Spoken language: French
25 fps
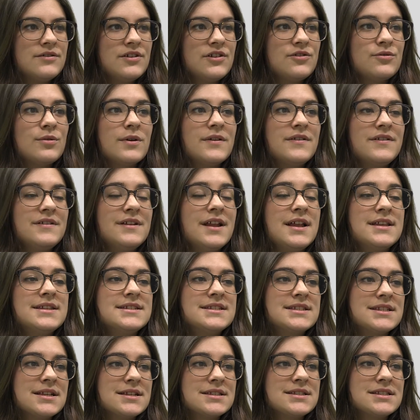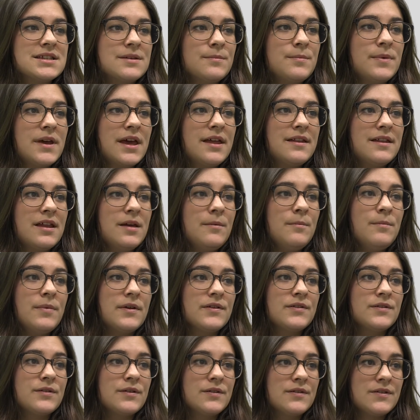J'ai choisi la licence CPNM
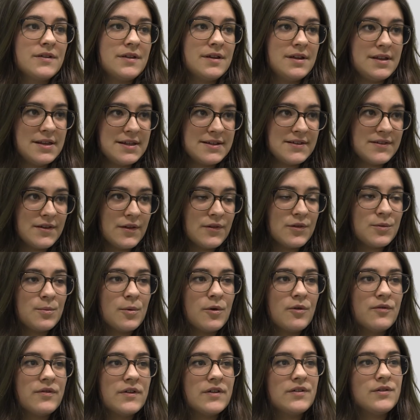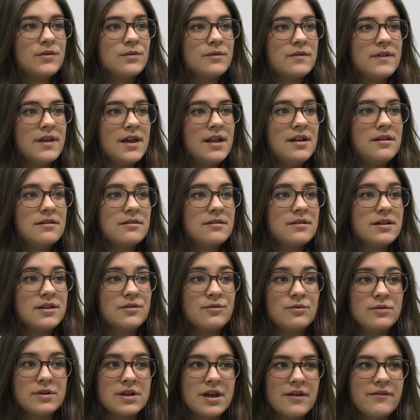parce que c'est une licence professionnelle et
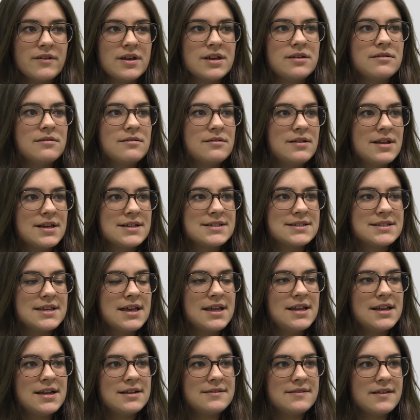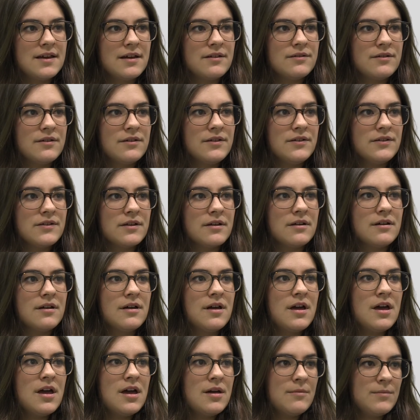donc avec euh, l'accès à l'alternance,
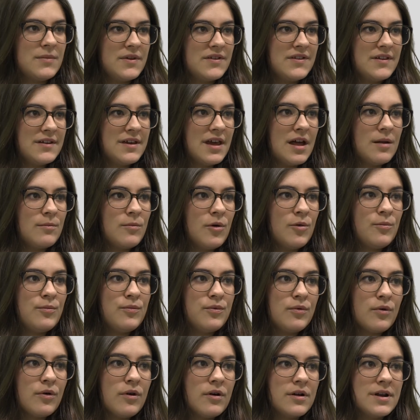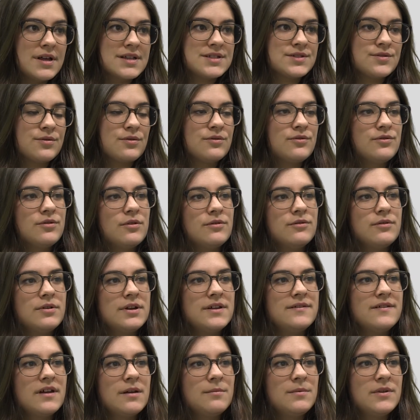mais également pour euh, la structure de
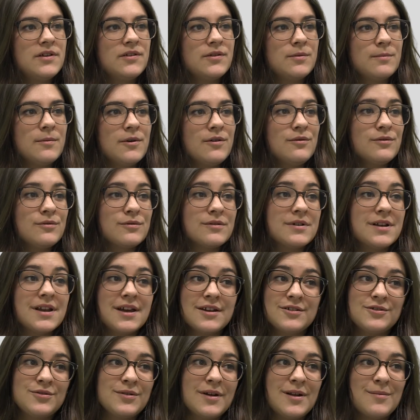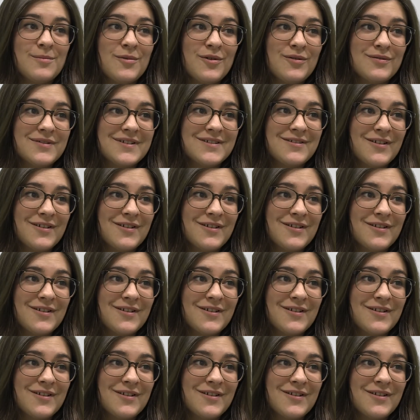l'établissement. Donc là actuellement on est